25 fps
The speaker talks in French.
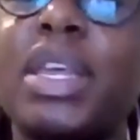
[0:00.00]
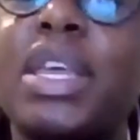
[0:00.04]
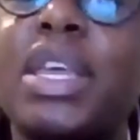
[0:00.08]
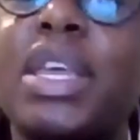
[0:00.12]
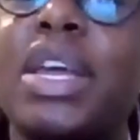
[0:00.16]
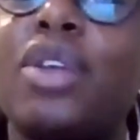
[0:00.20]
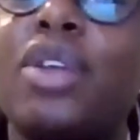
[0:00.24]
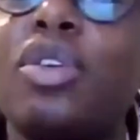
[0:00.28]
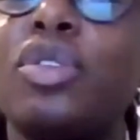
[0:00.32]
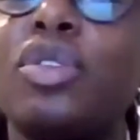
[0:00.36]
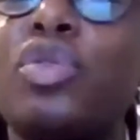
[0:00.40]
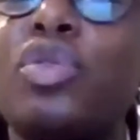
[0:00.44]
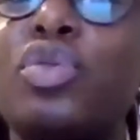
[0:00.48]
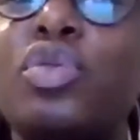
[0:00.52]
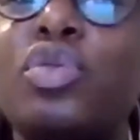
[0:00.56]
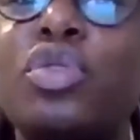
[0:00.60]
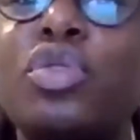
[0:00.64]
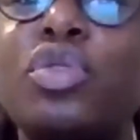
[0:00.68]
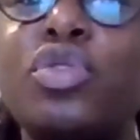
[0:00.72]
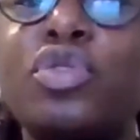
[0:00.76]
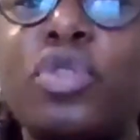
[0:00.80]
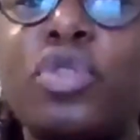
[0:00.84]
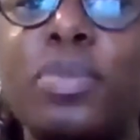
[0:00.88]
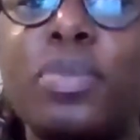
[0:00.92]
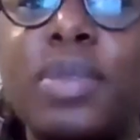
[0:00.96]
qui à leur
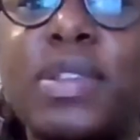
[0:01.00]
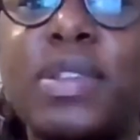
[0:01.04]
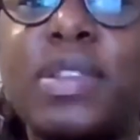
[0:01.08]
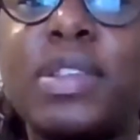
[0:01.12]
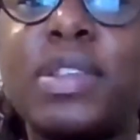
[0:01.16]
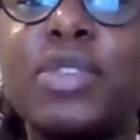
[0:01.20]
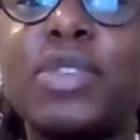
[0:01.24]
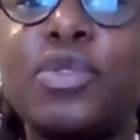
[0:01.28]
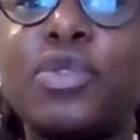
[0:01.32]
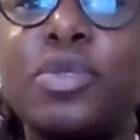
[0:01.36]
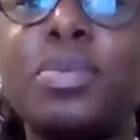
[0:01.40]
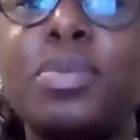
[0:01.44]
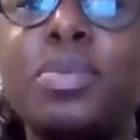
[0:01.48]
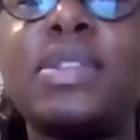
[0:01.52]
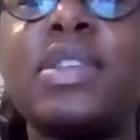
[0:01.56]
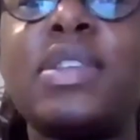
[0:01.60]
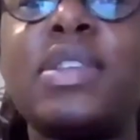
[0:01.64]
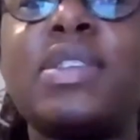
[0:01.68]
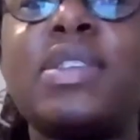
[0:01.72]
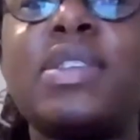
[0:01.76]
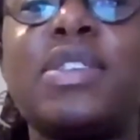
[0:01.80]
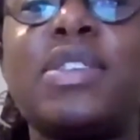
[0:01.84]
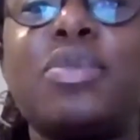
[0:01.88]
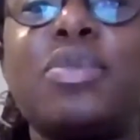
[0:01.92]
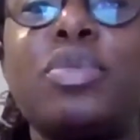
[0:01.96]
tour subissent
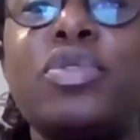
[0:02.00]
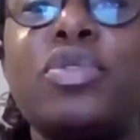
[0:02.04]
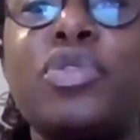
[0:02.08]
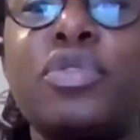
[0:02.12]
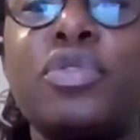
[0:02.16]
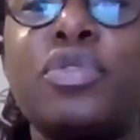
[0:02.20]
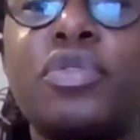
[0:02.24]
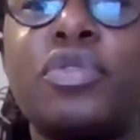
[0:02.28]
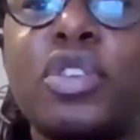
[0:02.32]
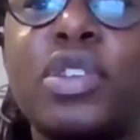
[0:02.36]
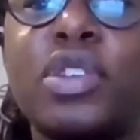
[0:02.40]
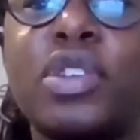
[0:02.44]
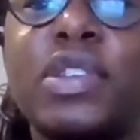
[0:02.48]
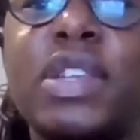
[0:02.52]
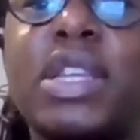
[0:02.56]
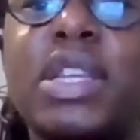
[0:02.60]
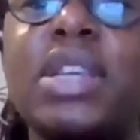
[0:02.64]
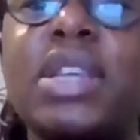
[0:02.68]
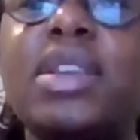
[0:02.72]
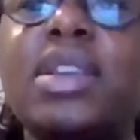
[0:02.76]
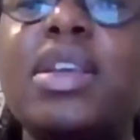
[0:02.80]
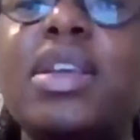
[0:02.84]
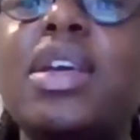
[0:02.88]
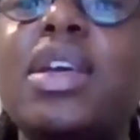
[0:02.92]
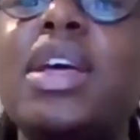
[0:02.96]
des expulsions
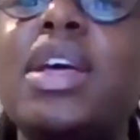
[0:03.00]
forcées,